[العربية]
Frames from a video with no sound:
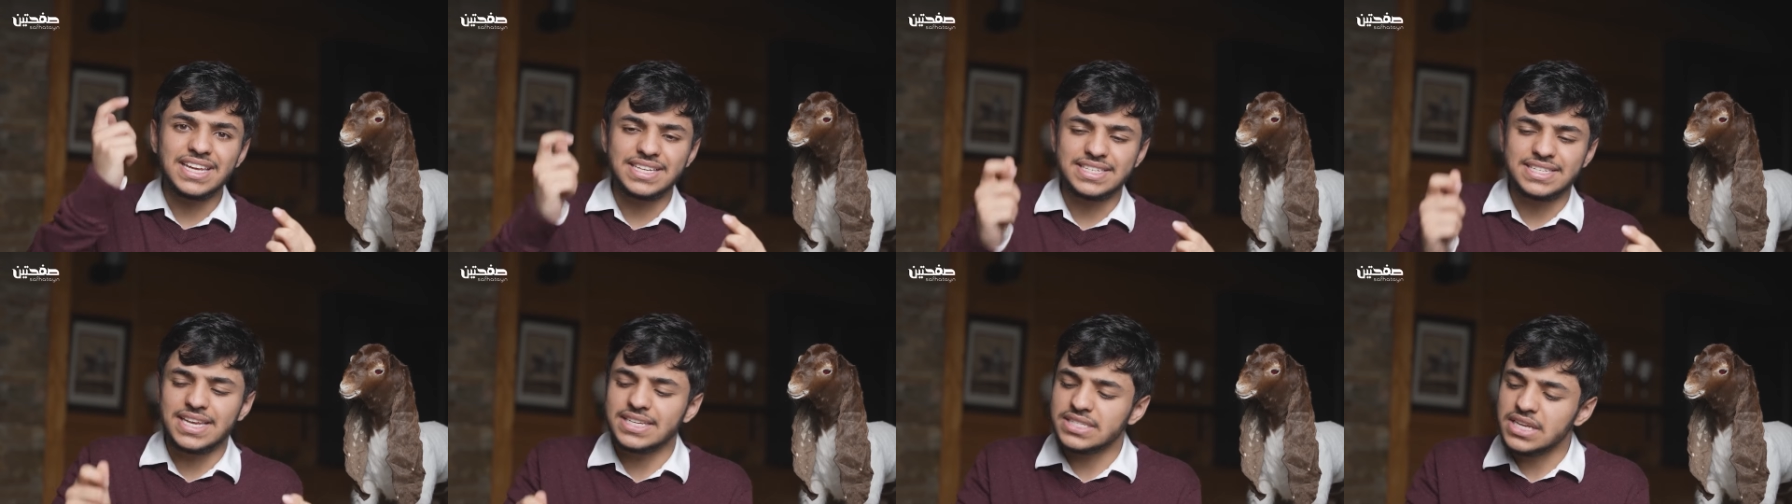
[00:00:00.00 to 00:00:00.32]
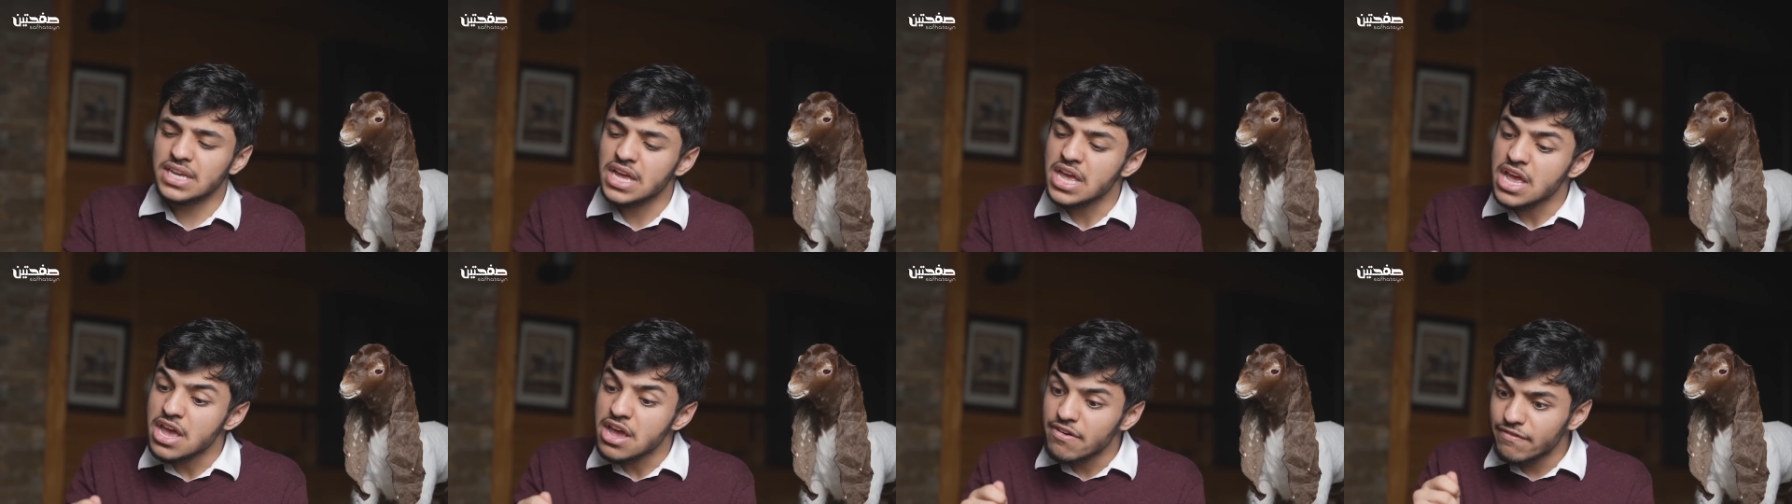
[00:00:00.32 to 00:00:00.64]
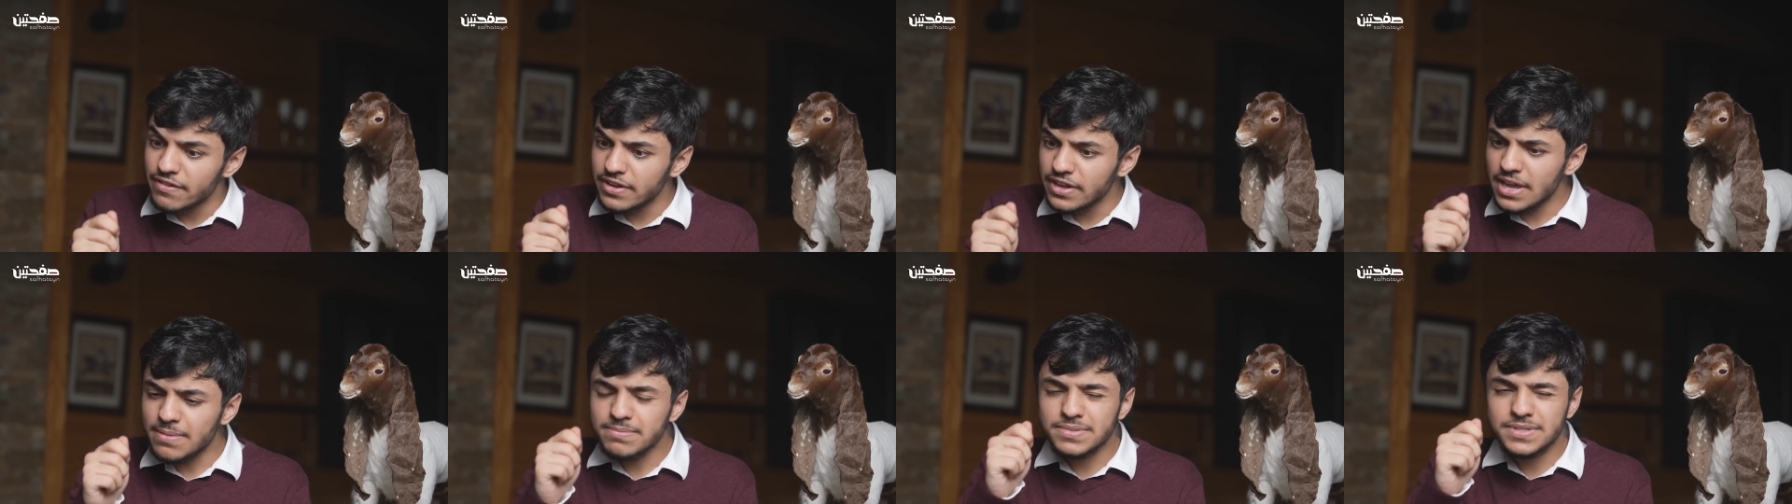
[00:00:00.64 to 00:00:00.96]
قزازة
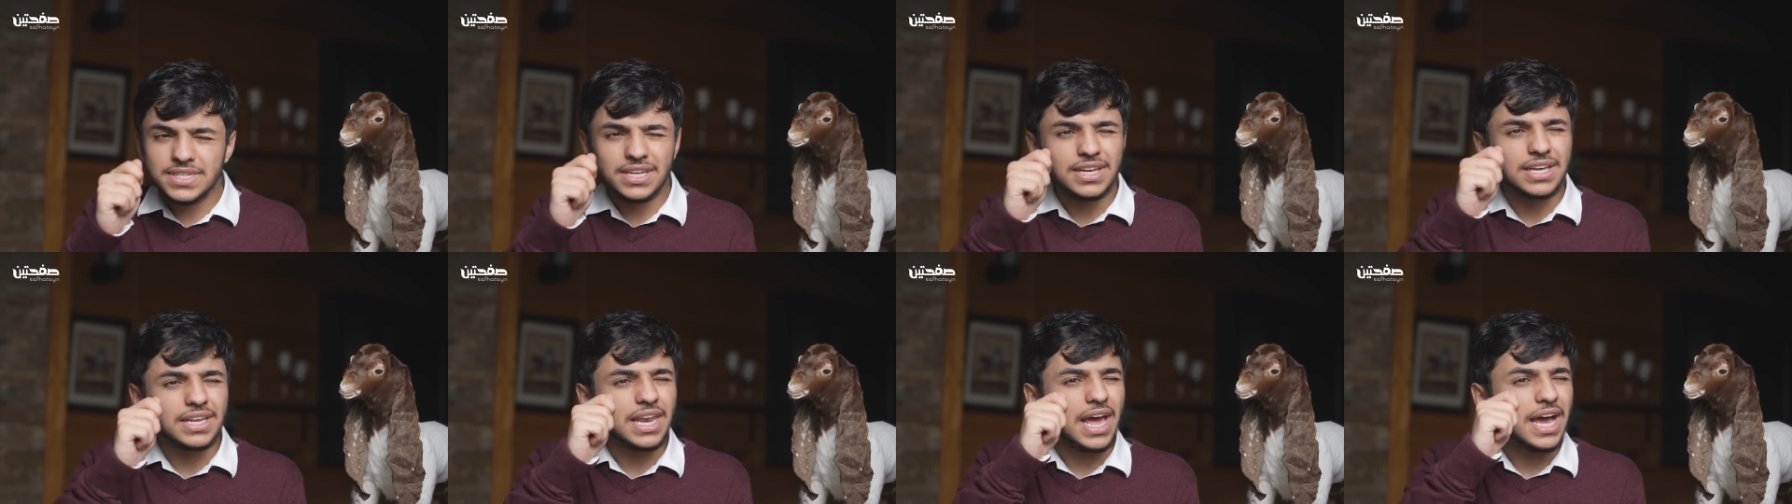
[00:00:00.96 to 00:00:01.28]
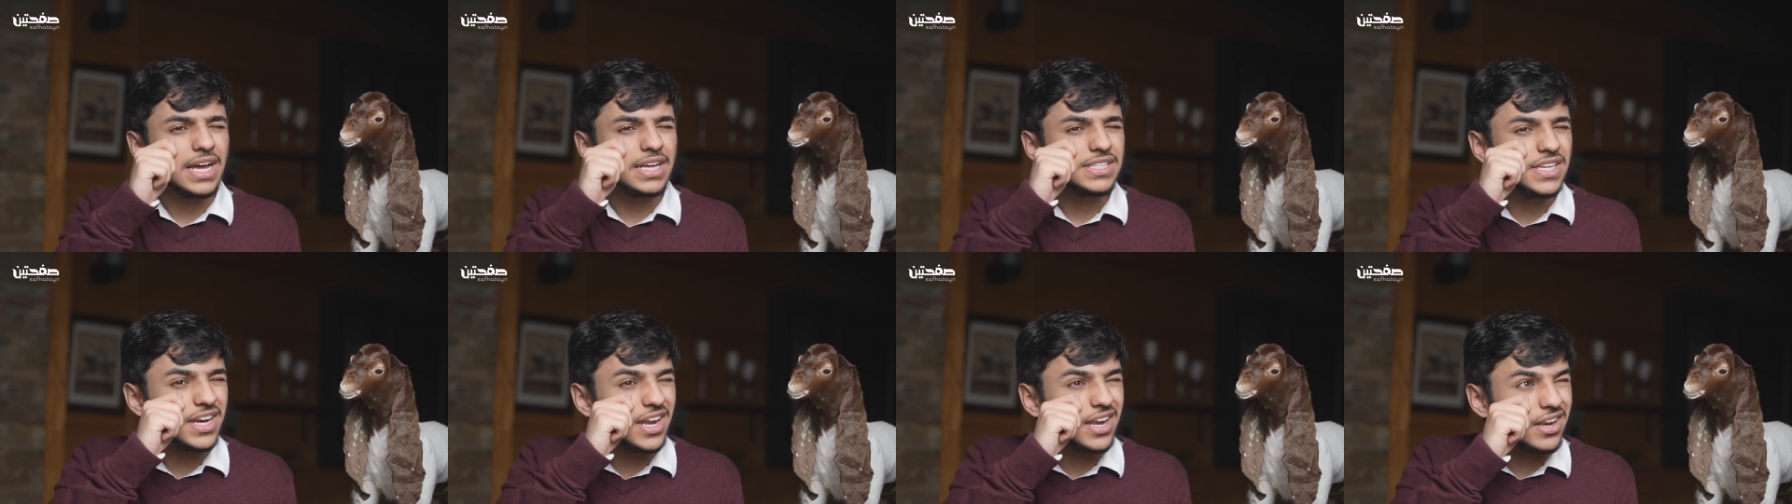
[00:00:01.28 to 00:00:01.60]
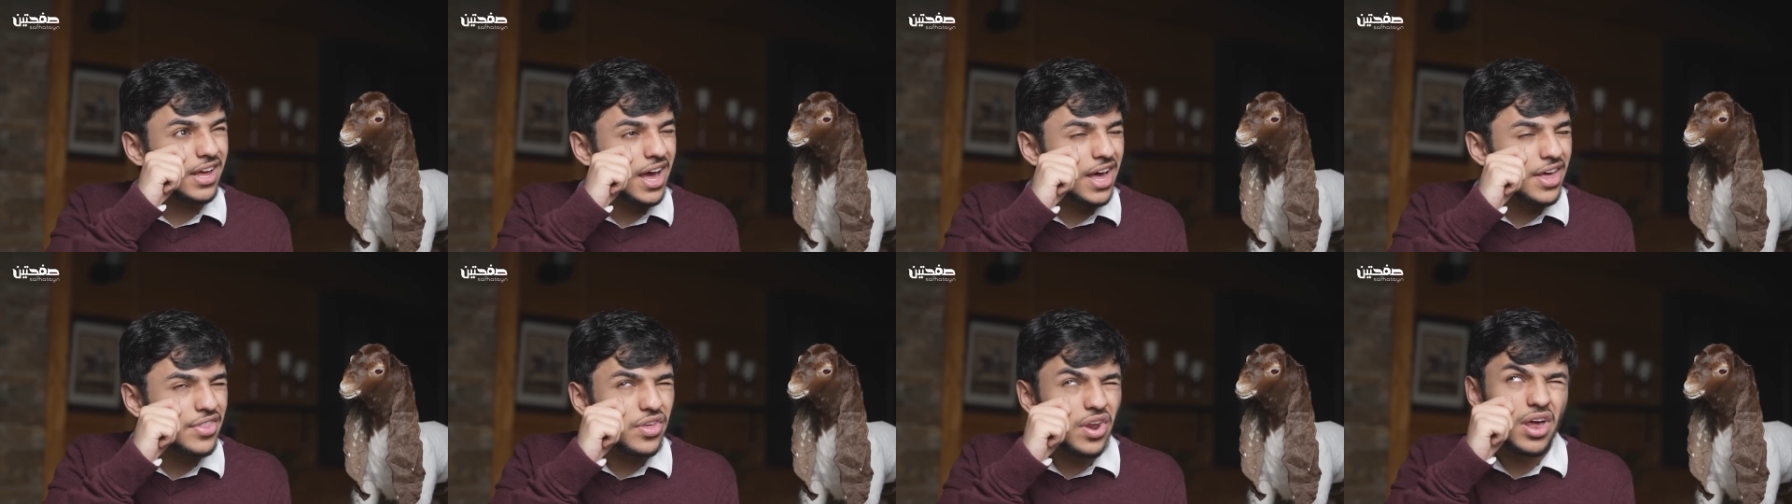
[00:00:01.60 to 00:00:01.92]
فيمسك الحجرة
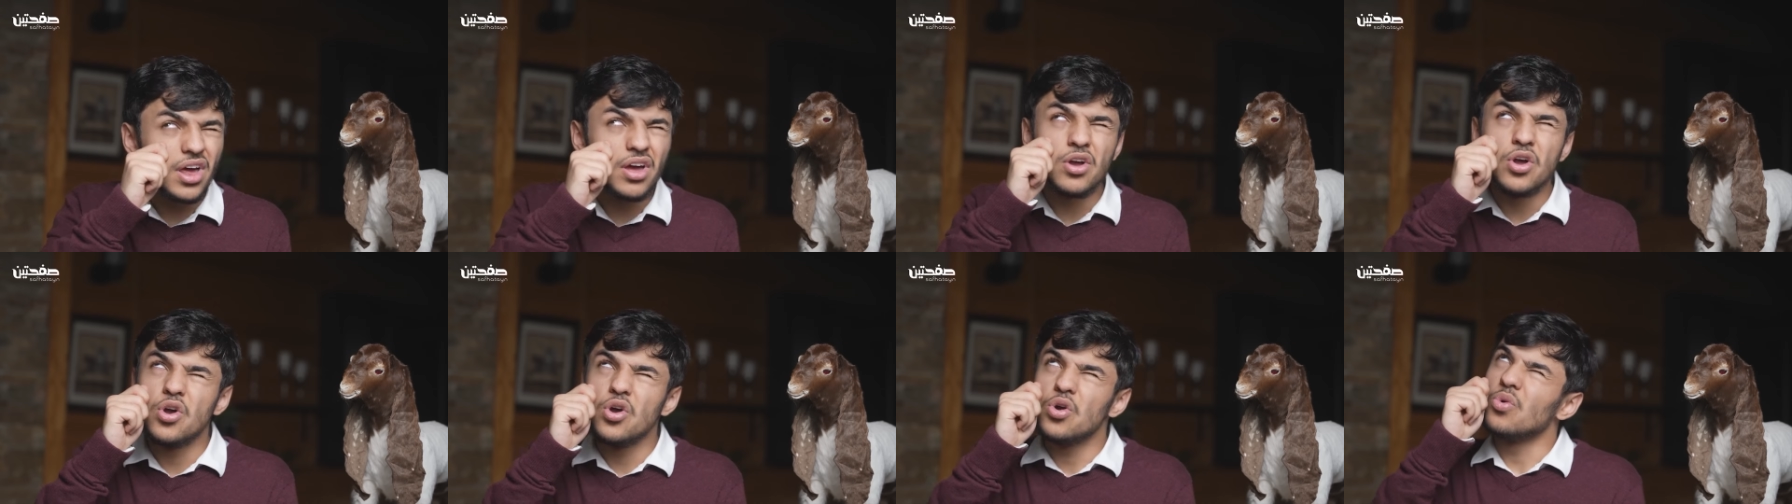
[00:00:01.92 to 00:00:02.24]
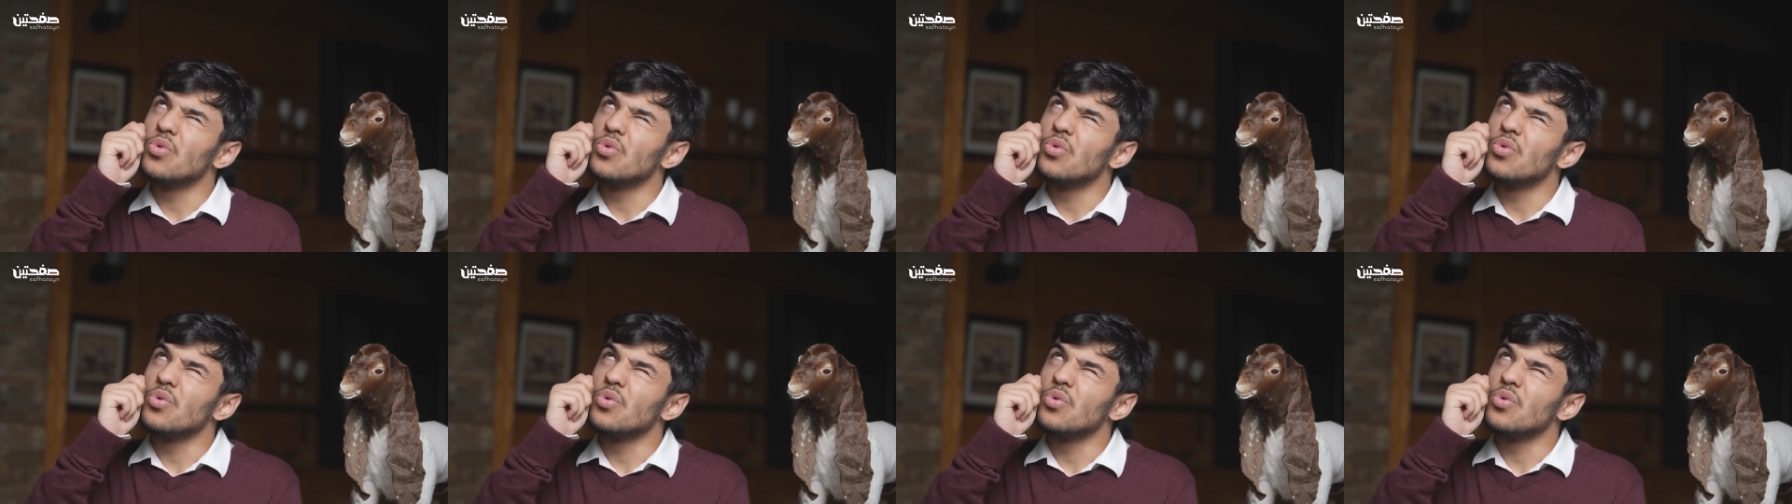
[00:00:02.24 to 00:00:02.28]
الخضراء